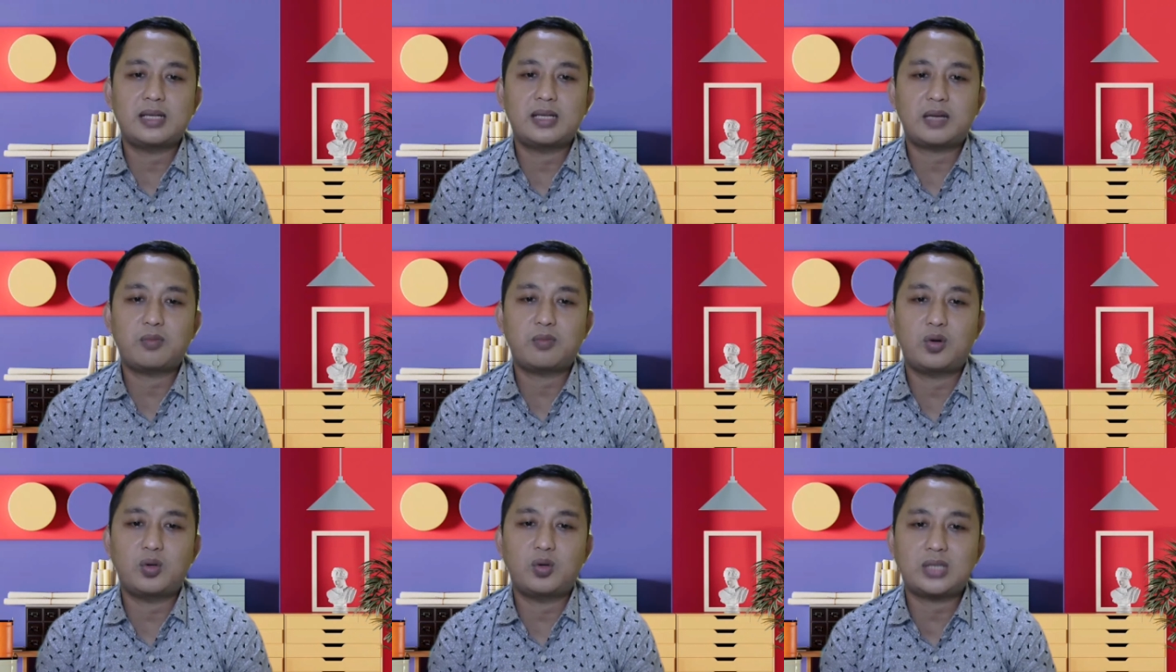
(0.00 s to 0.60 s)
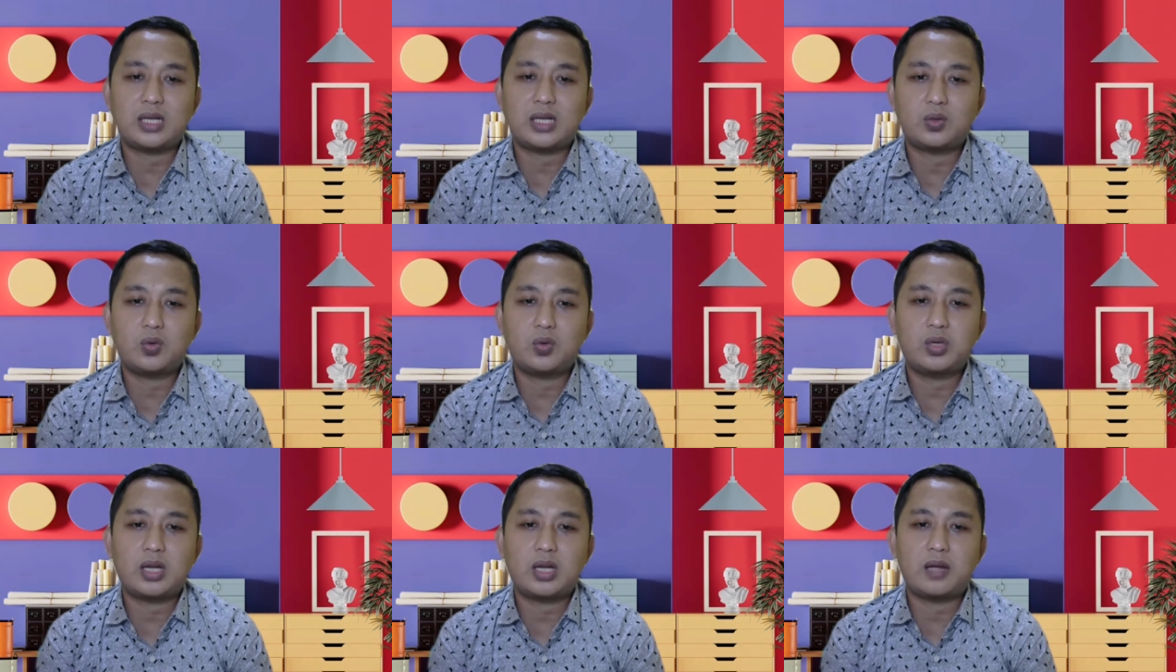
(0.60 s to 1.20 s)
berasal dari modul 1
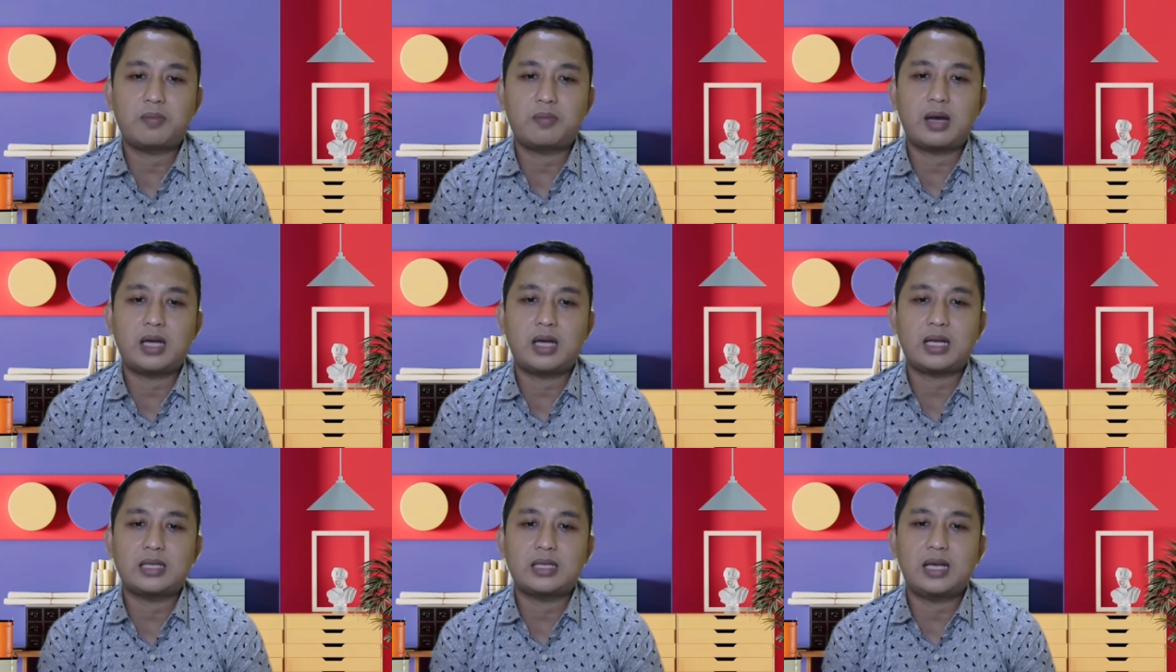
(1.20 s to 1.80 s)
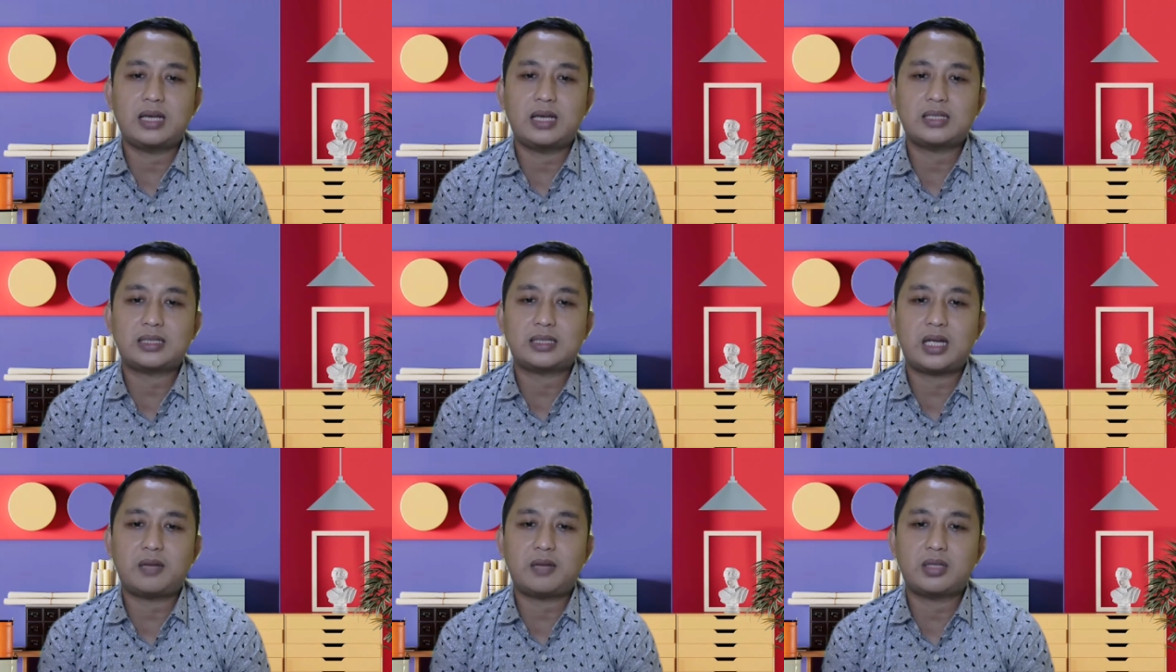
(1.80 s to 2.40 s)
dalam bahan ajar
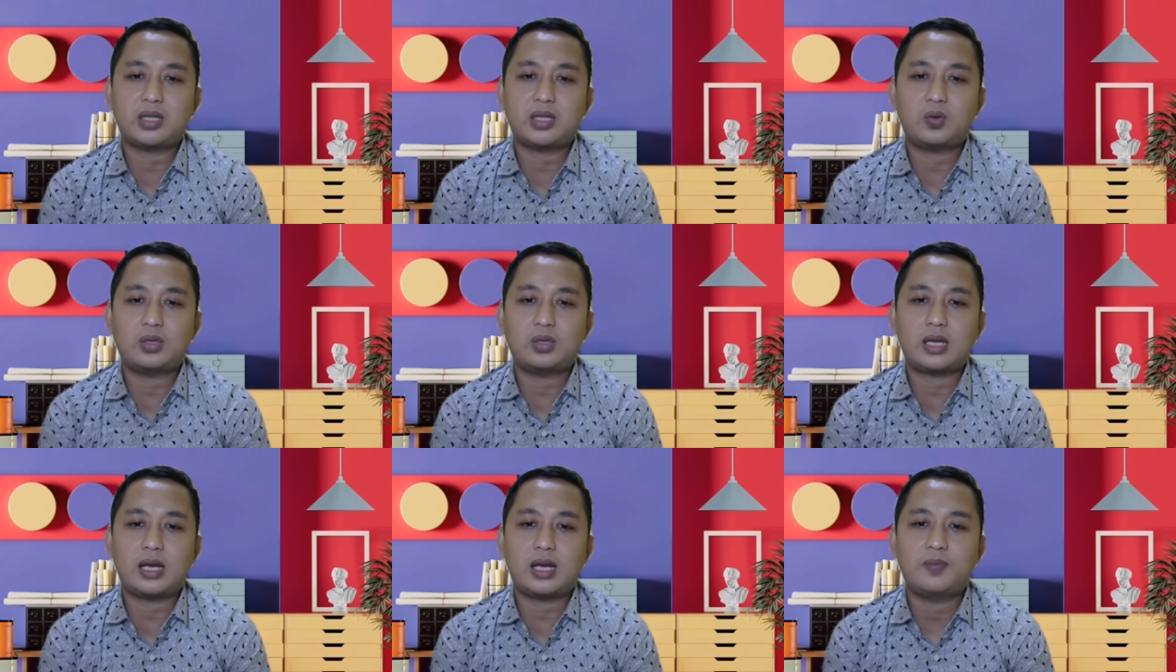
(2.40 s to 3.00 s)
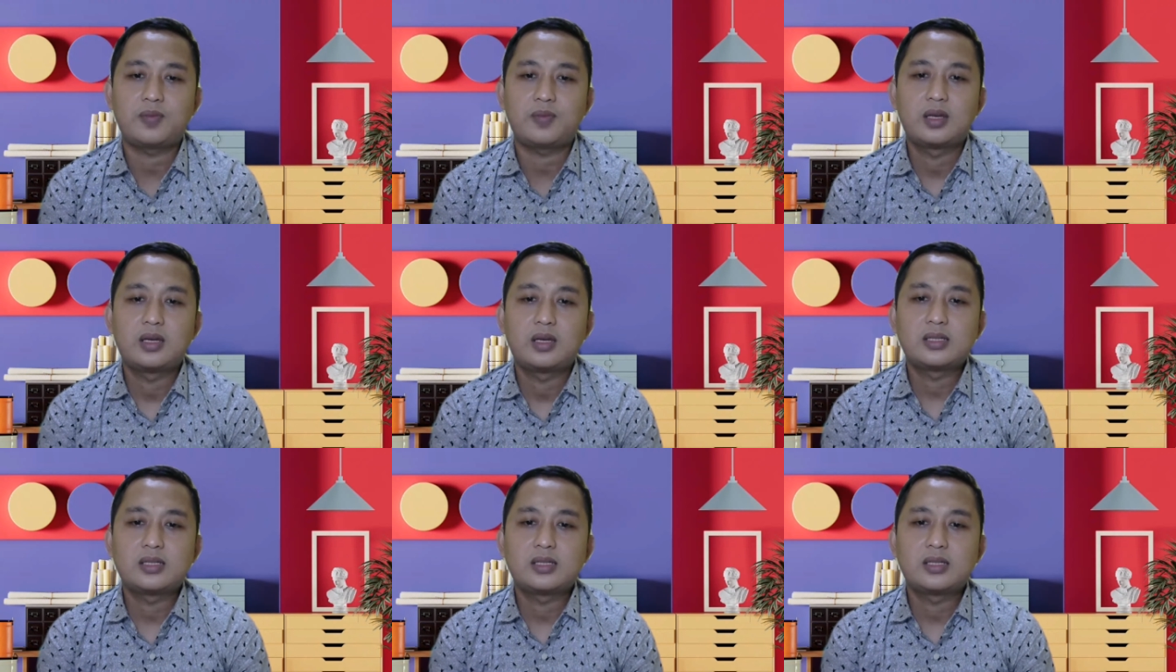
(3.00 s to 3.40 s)
cetak mata kuliah